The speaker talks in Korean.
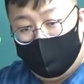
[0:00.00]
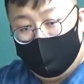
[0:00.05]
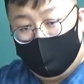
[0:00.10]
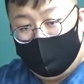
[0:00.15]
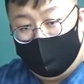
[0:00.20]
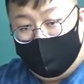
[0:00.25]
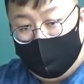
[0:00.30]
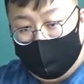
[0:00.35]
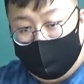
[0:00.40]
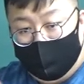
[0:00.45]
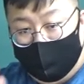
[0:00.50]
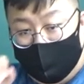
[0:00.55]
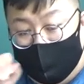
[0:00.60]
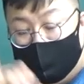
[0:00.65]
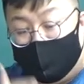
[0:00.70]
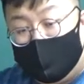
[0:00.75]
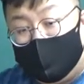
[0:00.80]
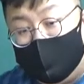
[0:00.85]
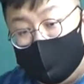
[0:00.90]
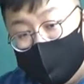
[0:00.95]
그러니까
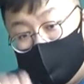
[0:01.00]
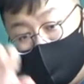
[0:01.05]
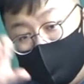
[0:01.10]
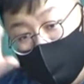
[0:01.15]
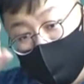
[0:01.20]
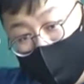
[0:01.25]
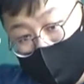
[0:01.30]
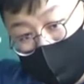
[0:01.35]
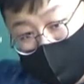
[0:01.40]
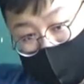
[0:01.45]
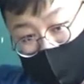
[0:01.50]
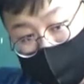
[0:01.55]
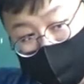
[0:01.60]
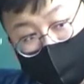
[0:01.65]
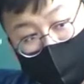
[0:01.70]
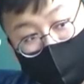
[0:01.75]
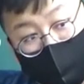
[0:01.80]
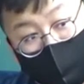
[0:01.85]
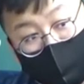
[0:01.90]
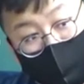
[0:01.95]
아기는 꽉
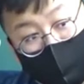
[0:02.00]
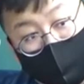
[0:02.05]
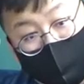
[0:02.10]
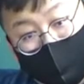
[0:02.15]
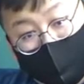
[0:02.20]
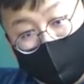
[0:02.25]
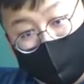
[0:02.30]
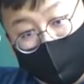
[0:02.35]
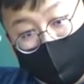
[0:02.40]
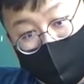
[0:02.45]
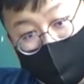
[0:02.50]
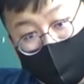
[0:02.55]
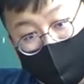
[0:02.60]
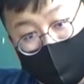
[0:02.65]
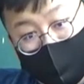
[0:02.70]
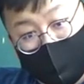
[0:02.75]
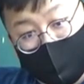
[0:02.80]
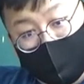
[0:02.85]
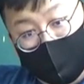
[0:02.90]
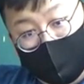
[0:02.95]
잡으려고 하고요.
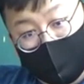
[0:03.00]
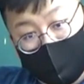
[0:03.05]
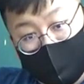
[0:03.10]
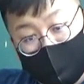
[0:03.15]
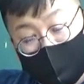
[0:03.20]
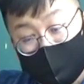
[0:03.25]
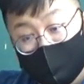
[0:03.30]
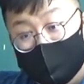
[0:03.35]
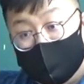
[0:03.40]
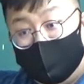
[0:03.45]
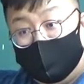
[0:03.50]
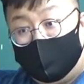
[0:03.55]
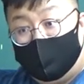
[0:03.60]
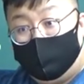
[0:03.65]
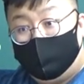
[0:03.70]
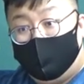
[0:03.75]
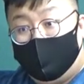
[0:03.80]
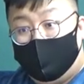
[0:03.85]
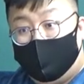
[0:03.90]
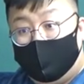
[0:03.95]
그
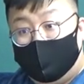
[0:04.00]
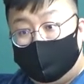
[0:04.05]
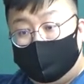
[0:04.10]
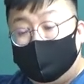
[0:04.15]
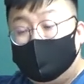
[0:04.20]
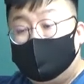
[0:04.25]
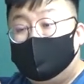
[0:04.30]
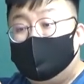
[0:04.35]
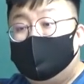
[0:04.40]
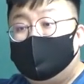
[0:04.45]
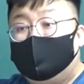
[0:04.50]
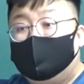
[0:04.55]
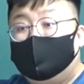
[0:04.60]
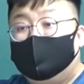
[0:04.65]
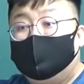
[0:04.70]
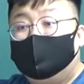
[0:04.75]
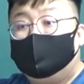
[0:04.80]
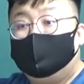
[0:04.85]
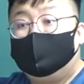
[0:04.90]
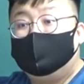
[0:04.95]
다음에 새끼
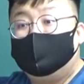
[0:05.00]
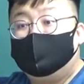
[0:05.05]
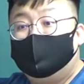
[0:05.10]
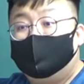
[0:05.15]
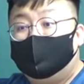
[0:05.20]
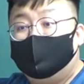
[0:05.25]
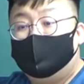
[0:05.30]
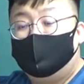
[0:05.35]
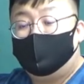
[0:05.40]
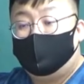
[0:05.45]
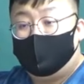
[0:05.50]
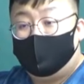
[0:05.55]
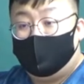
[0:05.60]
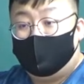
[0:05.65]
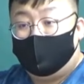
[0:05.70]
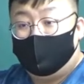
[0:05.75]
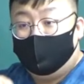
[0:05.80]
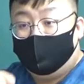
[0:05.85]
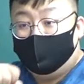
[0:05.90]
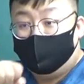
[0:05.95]
강아지나 새끼
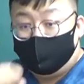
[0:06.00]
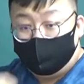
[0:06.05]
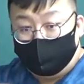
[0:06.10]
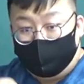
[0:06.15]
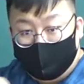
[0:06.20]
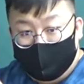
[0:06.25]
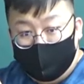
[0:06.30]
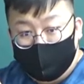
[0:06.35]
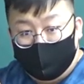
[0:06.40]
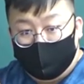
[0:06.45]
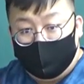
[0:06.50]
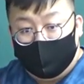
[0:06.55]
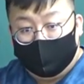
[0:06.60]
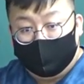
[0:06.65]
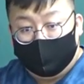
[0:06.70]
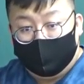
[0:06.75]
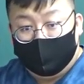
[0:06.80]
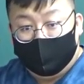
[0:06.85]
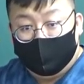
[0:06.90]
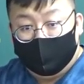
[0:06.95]
고양이는 쭉 빨려고
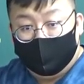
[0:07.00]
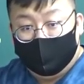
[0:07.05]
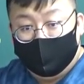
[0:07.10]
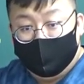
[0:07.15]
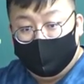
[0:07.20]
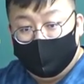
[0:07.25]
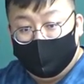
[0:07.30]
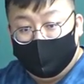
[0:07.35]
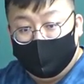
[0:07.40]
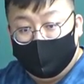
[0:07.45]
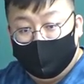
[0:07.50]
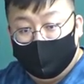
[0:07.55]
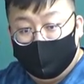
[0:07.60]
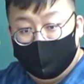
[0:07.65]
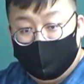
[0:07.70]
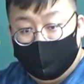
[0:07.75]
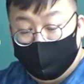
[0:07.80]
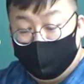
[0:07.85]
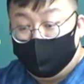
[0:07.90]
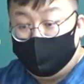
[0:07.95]
하지.
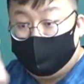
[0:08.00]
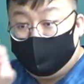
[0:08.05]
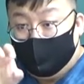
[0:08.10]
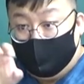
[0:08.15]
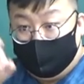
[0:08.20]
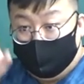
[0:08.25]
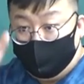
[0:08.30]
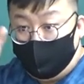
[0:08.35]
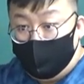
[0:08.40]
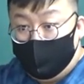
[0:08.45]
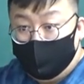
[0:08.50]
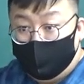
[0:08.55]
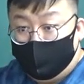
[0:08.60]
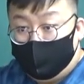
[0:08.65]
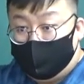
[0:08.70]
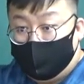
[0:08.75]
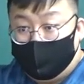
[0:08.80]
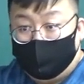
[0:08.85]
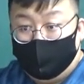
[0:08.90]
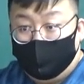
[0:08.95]
그것도 손으로
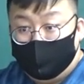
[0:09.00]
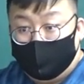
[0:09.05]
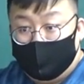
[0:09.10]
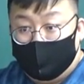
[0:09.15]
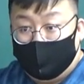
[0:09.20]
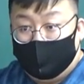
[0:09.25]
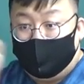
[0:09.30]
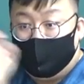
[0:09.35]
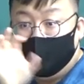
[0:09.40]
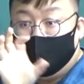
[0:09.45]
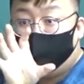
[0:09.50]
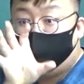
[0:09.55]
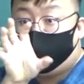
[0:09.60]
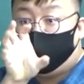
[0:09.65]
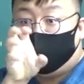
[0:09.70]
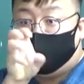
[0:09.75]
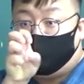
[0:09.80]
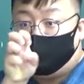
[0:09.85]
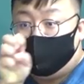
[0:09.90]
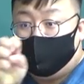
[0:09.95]
잡으면 못하니까
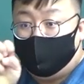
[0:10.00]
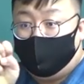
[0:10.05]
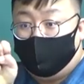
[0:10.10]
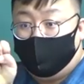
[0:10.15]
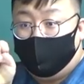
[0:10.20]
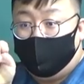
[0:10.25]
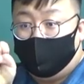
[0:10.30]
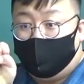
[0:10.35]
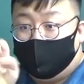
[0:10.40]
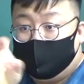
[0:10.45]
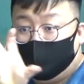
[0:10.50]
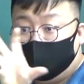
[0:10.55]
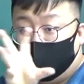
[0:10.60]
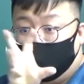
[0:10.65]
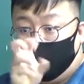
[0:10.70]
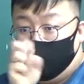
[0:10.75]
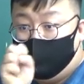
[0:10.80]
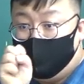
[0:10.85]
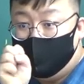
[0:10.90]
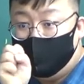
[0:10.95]
입으로 잡는 거예요. 그러니까
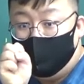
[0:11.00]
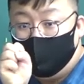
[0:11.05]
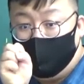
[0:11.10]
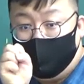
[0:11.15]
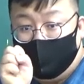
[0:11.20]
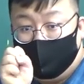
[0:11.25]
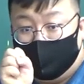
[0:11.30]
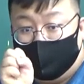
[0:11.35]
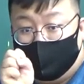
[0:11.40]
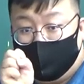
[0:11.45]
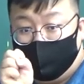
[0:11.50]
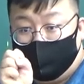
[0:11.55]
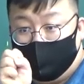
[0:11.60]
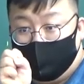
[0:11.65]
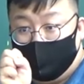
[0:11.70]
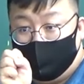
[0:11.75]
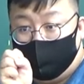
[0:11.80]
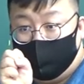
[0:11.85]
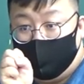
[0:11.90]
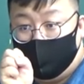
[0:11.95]
잡는 거야 쉽게
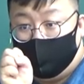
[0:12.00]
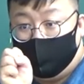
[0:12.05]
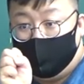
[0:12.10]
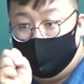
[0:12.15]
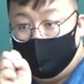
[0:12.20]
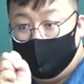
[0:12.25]
말하면.